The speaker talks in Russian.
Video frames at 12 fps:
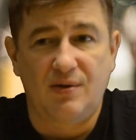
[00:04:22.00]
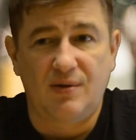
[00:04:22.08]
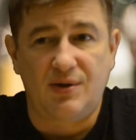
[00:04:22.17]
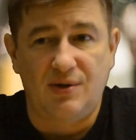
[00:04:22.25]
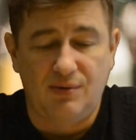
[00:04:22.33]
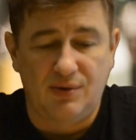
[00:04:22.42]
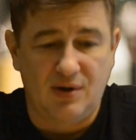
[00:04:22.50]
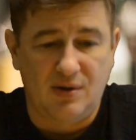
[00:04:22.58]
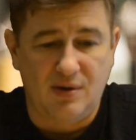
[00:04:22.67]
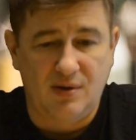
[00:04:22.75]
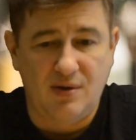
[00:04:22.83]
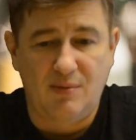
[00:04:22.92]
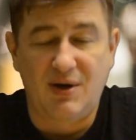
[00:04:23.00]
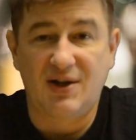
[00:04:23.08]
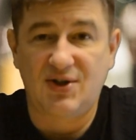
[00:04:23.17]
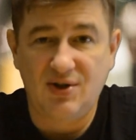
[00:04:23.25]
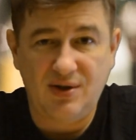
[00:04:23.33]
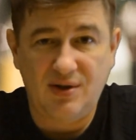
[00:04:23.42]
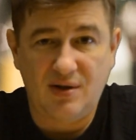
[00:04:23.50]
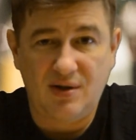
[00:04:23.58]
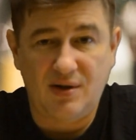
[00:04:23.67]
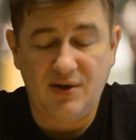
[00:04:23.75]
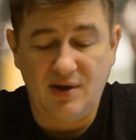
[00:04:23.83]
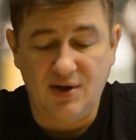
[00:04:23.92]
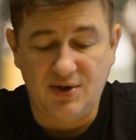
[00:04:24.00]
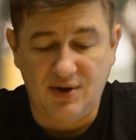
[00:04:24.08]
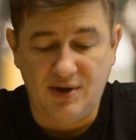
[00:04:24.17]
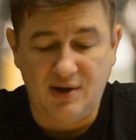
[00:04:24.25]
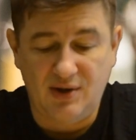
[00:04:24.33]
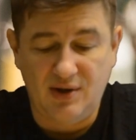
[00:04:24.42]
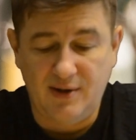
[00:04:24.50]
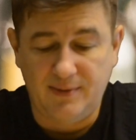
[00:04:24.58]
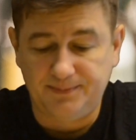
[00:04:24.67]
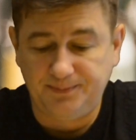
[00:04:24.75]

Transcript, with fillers: эти вот а, образцы на анализы и так далее.